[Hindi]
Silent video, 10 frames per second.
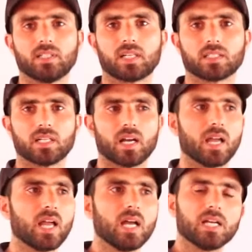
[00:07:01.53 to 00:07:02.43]
मदद करता
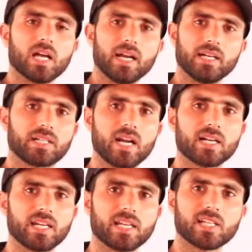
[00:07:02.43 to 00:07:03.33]
है
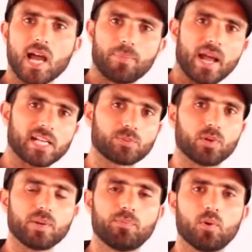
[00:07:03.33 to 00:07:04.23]
ट्रेड करने की चाहे आप
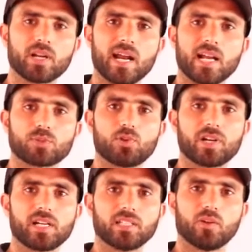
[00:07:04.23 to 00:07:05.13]
एक्सपो इम्पोर्ट एक्सपोर्ट
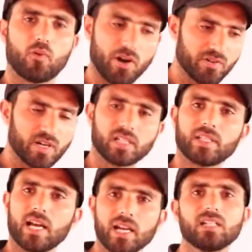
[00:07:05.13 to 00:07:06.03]
ट्रेड करते हो फॉरेन ट्रेड
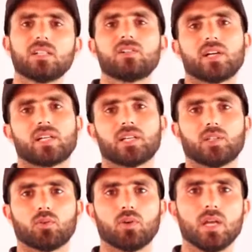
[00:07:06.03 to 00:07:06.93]
करते हो या इंटरनल ट्रेड
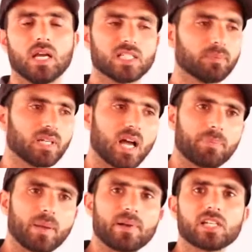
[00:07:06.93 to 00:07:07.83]
करते हो जब तक
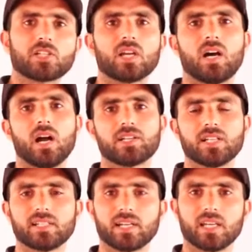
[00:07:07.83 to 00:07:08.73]
आपके पास अच्छी
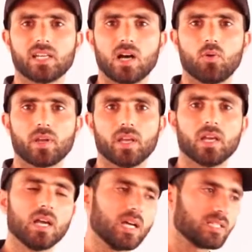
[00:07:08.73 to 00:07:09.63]
अच्छी सड़कें ना होंगी
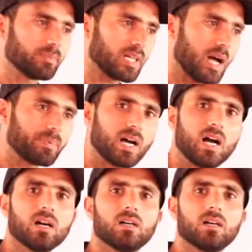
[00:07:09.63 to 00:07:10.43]
जब तक आपका